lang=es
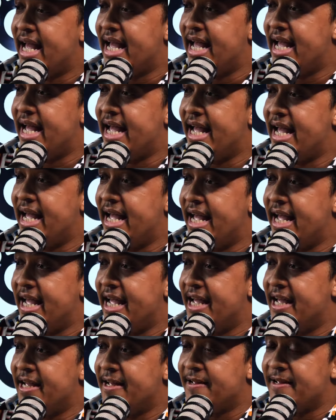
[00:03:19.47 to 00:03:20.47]

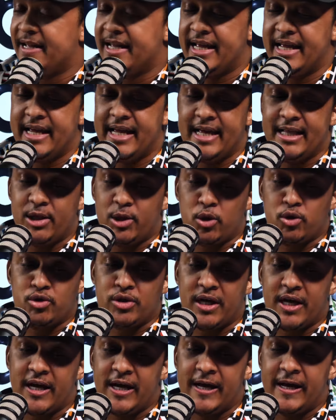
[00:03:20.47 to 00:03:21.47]
eh,
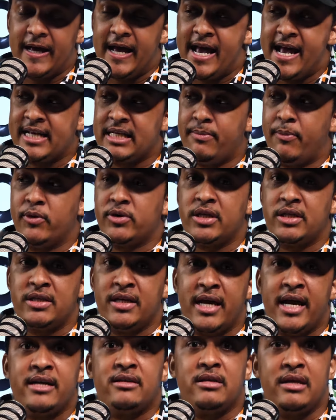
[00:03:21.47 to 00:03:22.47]
entonces ella se puede
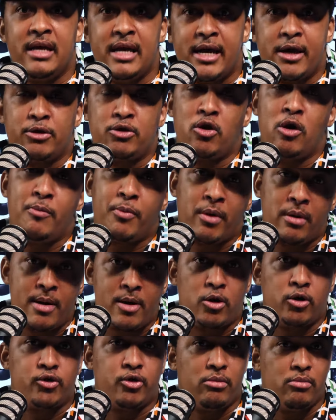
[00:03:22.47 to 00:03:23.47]
decir que sí, que yo tengo
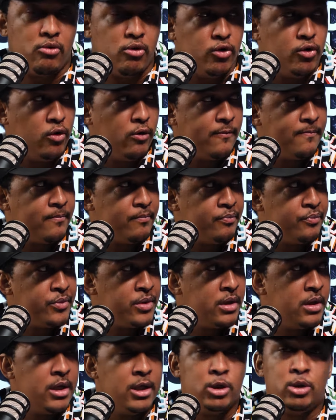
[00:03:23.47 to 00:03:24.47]
problemas con todo el mundo.
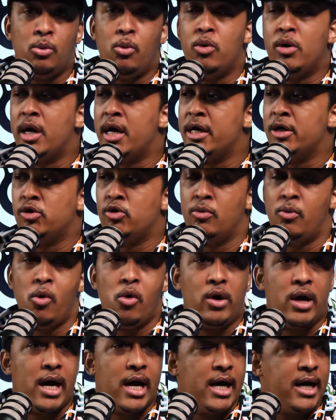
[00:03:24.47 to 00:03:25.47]
Y tú buscas y tú
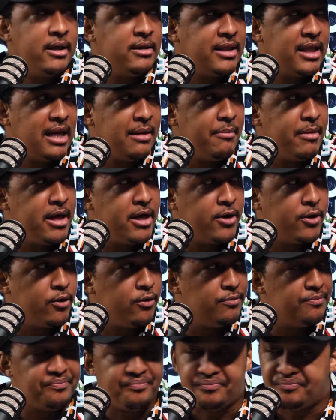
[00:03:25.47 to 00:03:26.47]
busca el
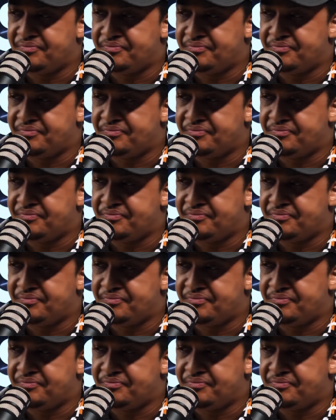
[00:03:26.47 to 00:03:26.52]
Telemicro